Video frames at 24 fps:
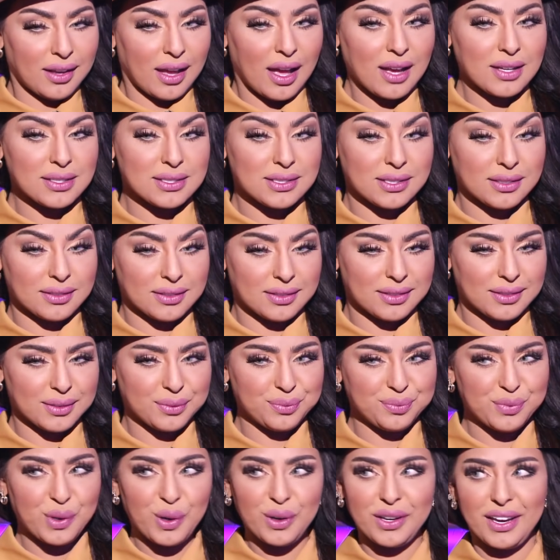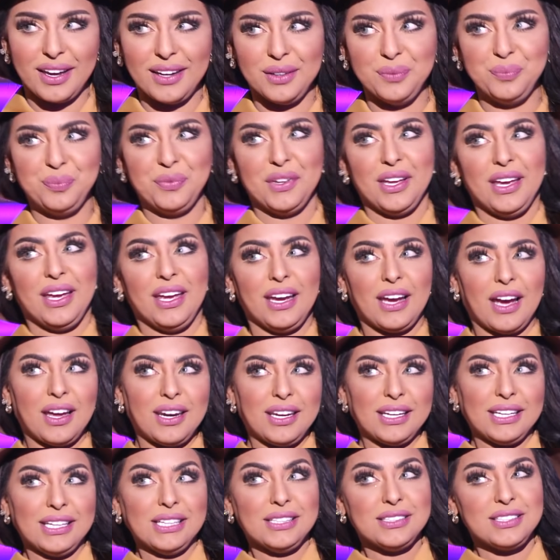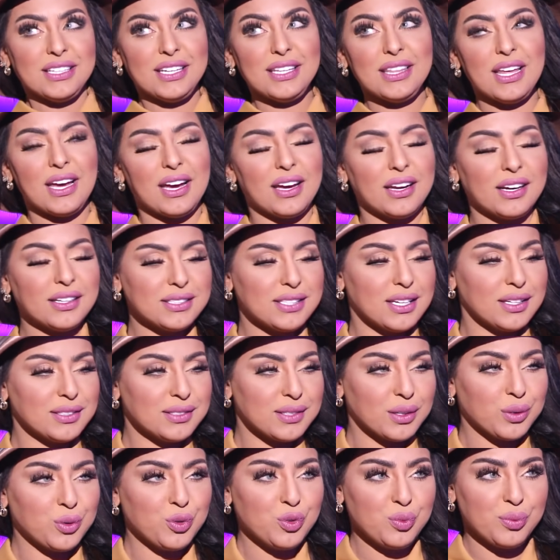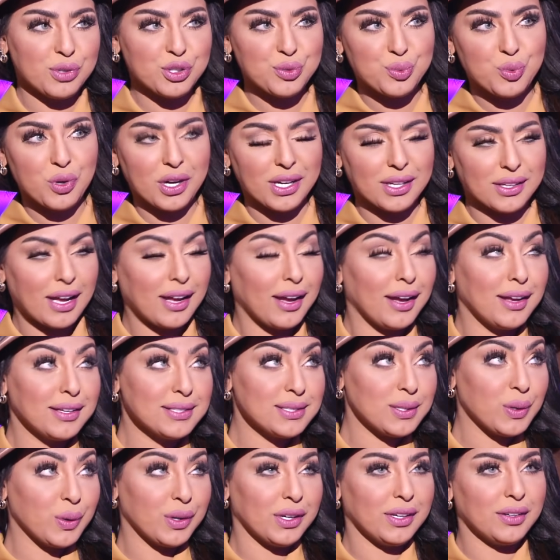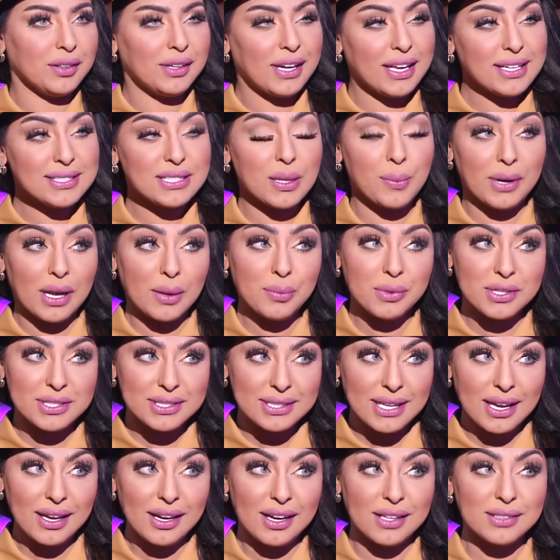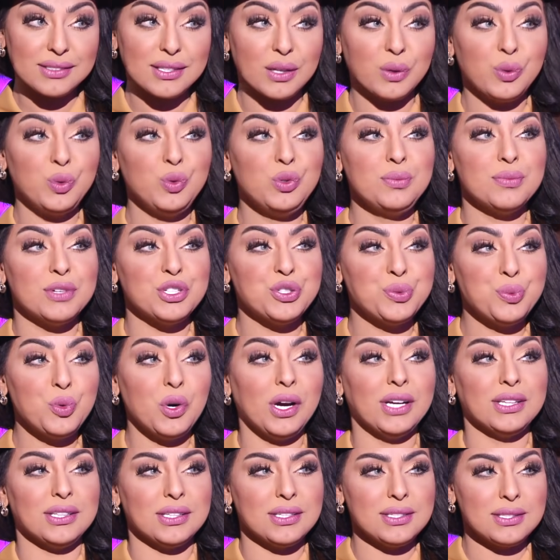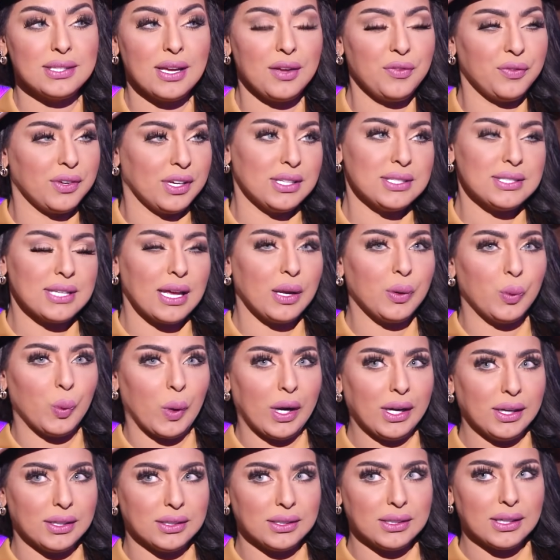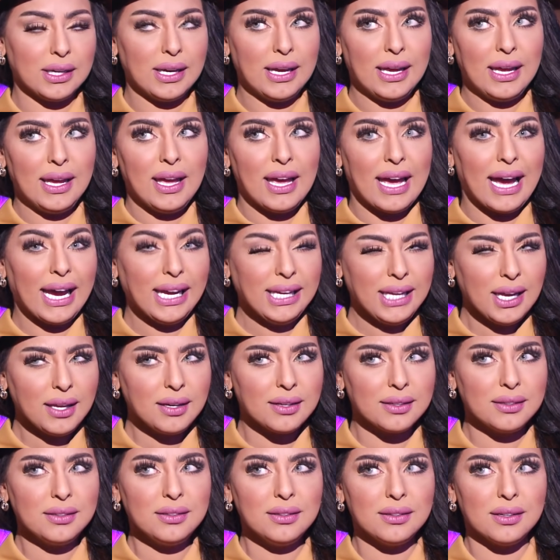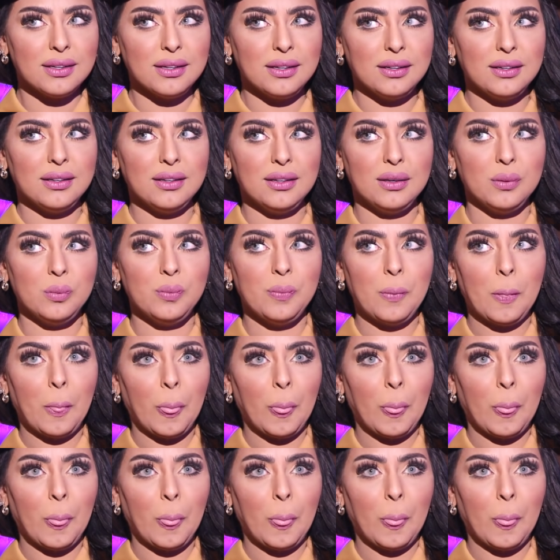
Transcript: اقصد اوكي انا قلت اذا اردت ان تكون مجموعه آه سوري ليس بالامر السهل ان تكون مجموعه انسان في انسان واحد احيانا آه